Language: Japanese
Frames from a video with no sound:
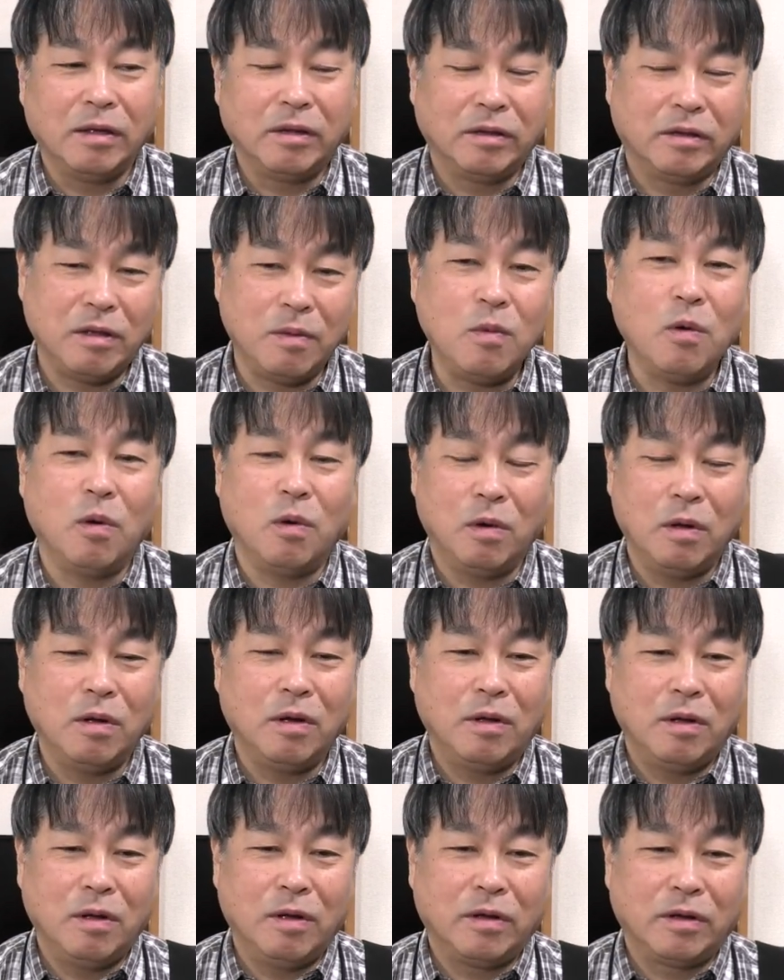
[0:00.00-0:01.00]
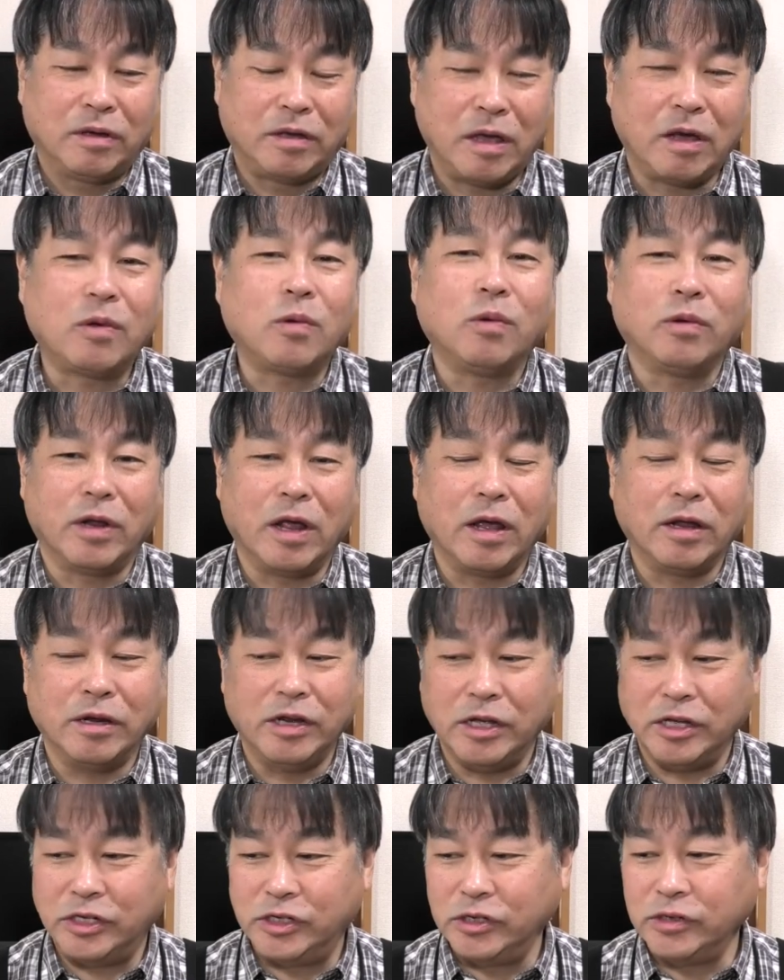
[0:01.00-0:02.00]
でも結構ね
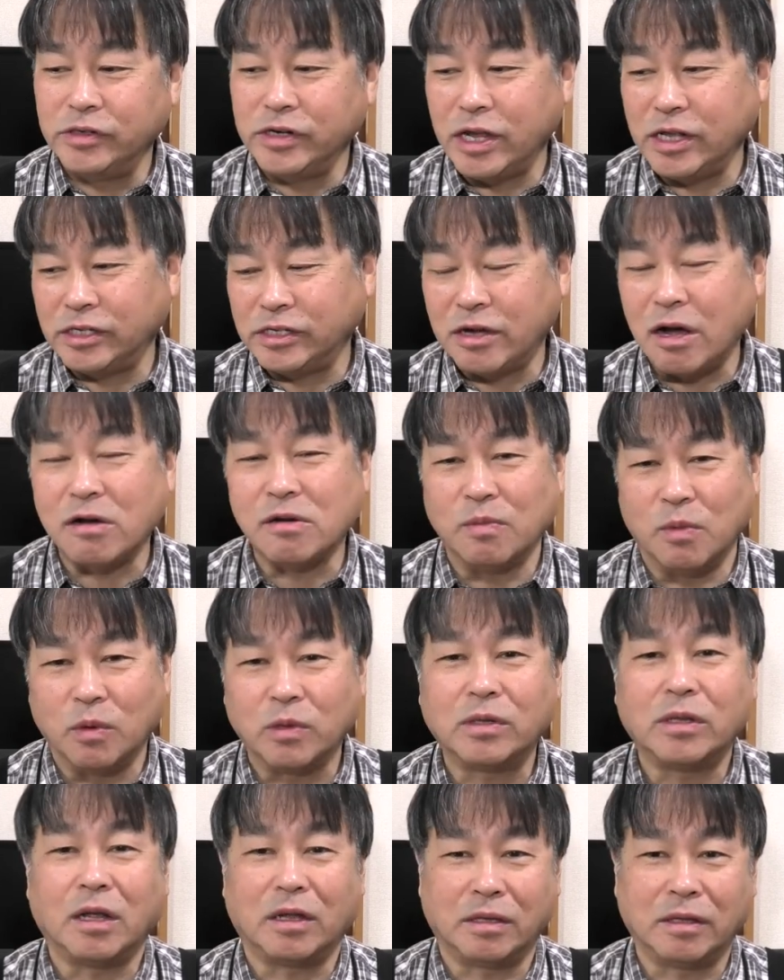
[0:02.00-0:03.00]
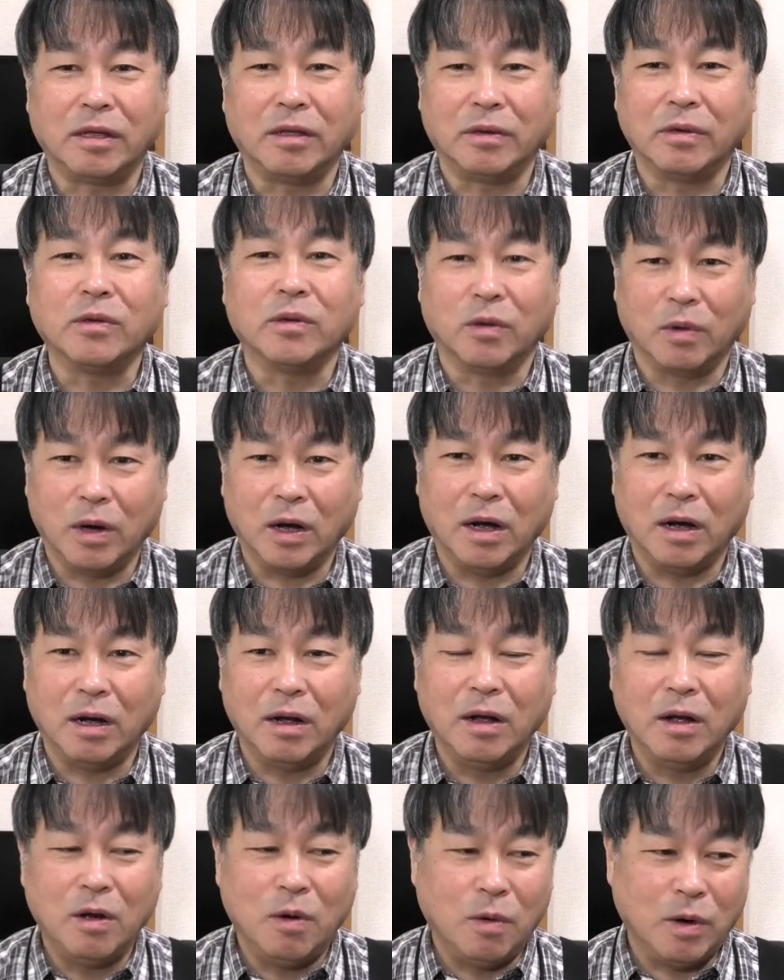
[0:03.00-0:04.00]
20年近く持ったっていうのは
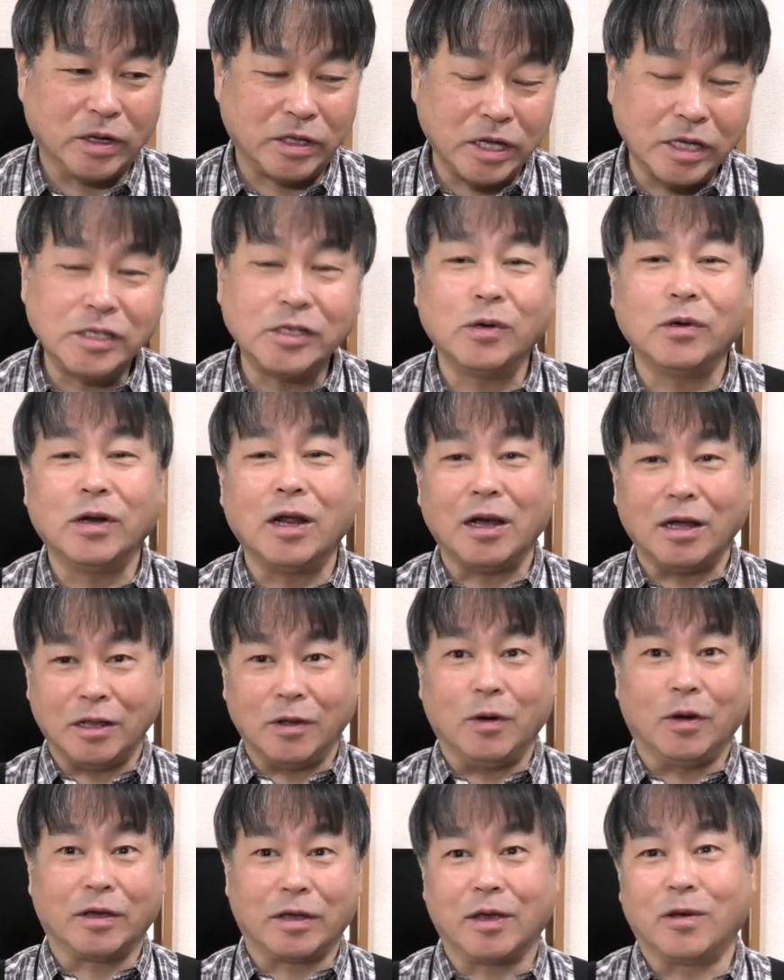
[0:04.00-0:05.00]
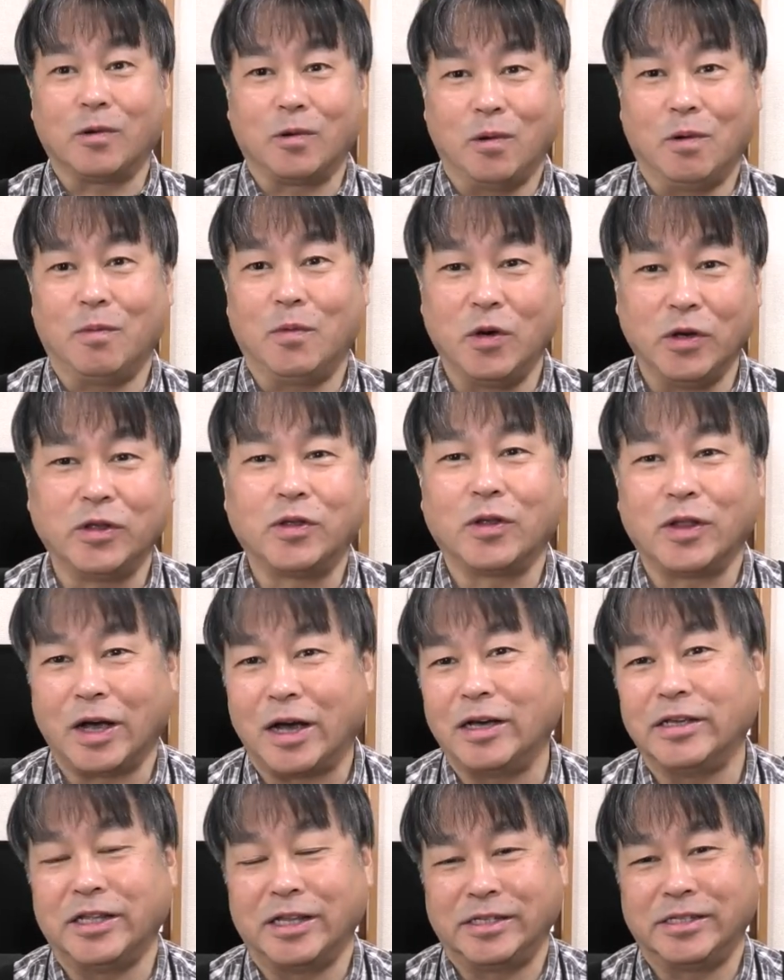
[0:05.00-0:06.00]
私の中では結構ポイント
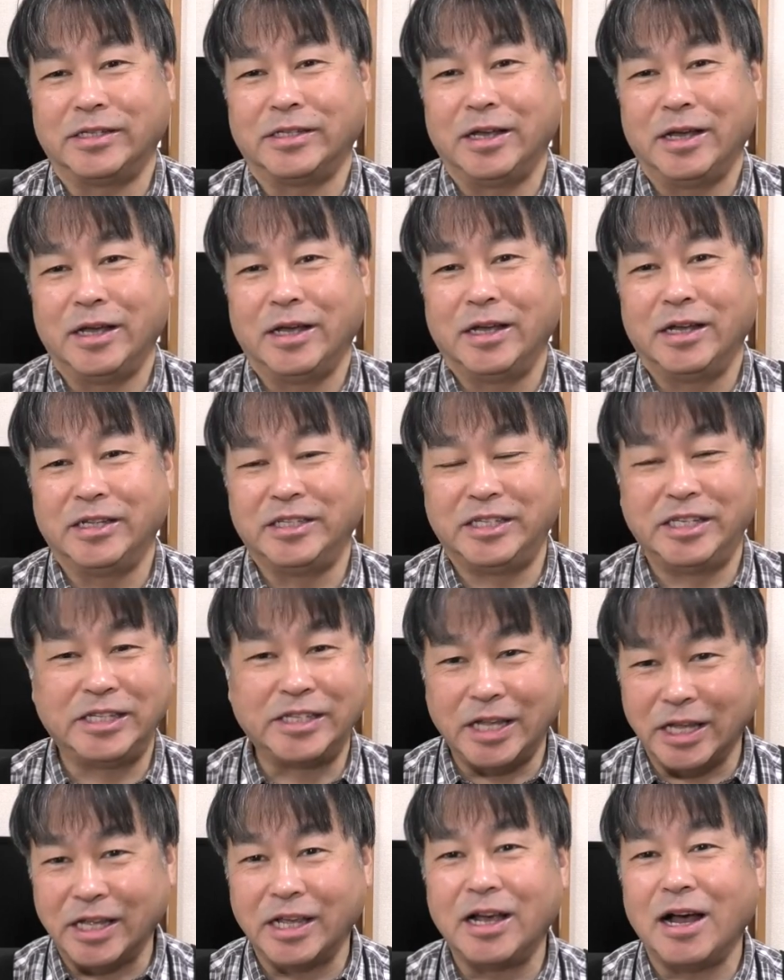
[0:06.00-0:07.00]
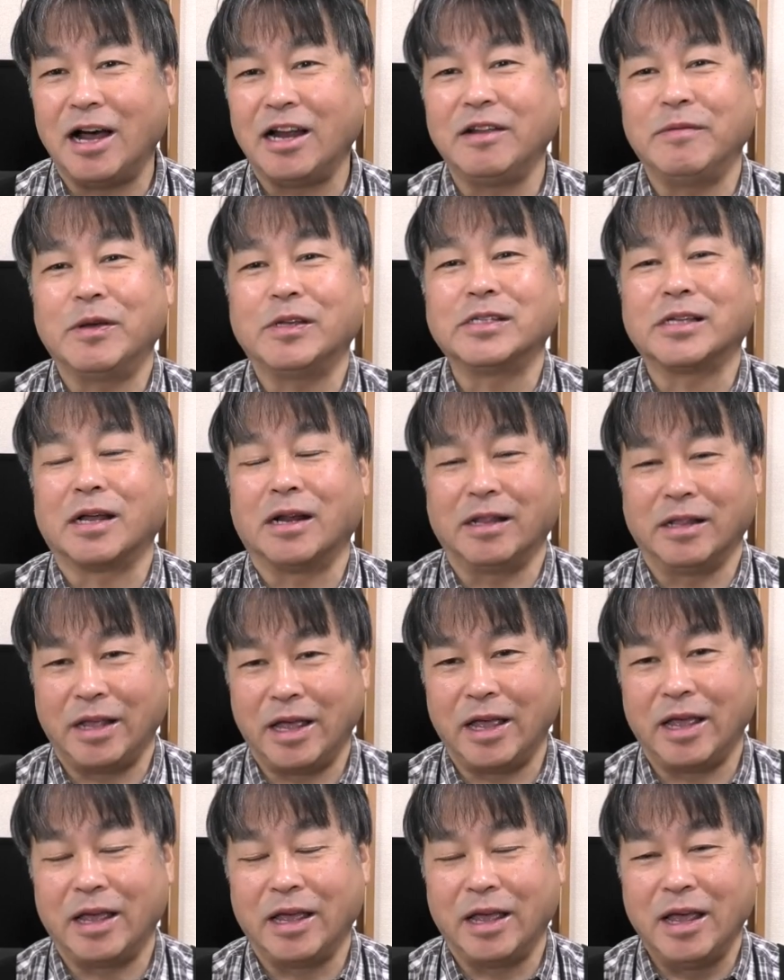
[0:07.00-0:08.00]
高いです実績がありますから
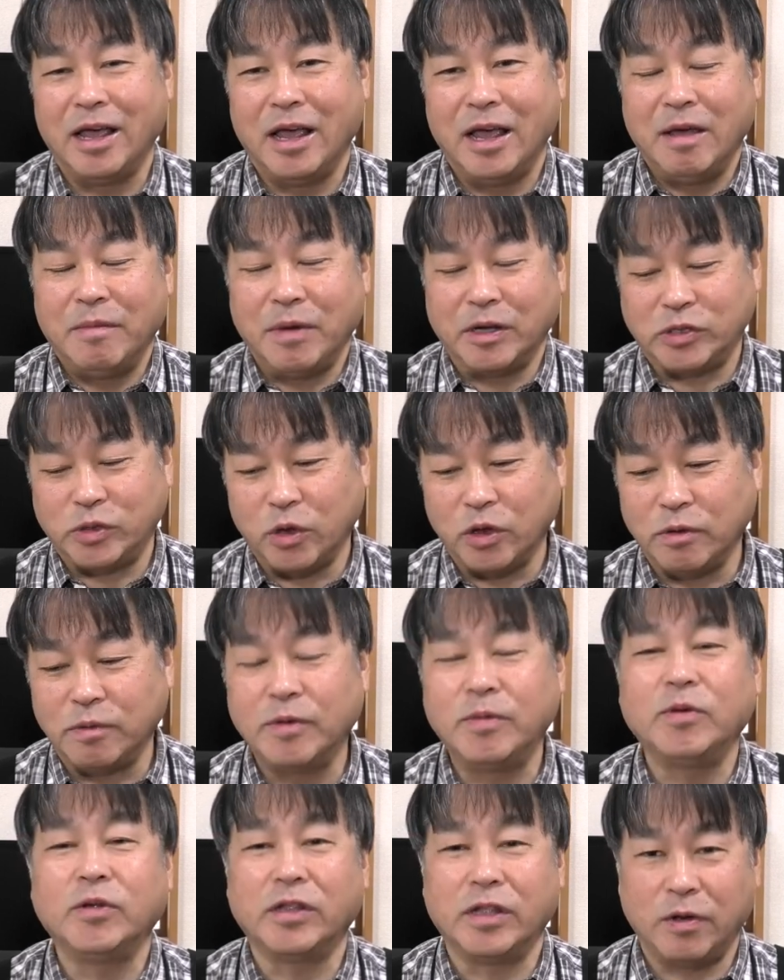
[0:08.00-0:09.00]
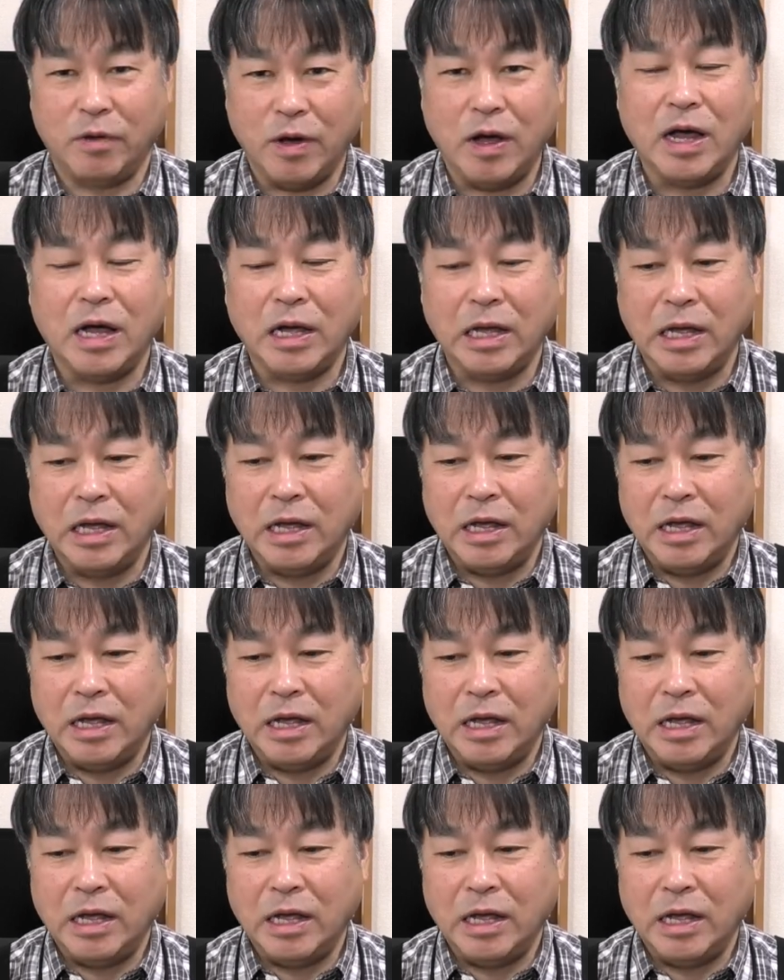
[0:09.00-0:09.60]
ね、まあ、そういう部分では、